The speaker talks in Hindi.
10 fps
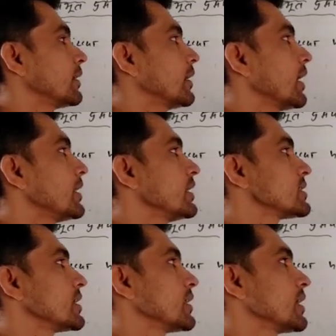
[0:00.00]
क्या
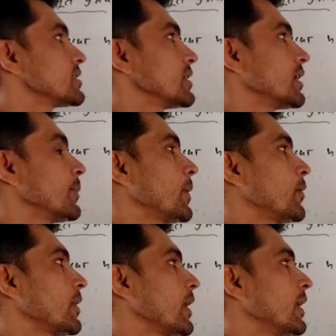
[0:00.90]
ये संख्या छ की
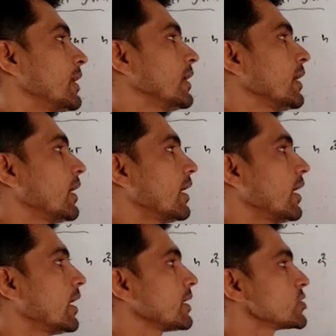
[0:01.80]
पावर एन
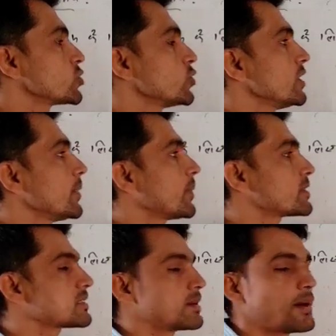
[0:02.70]
अंक शून्य
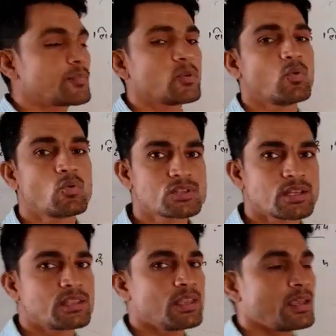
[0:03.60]
पर समाप्त हो
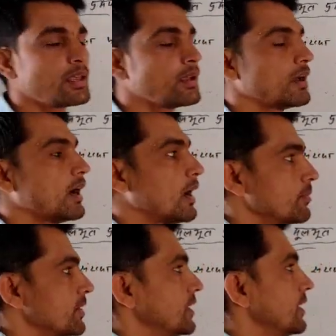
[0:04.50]
सकती है
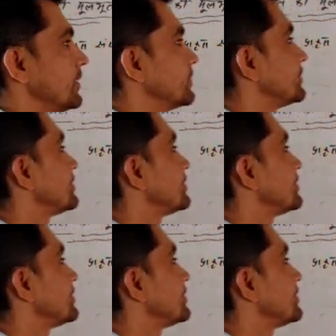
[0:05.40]
अब देखिए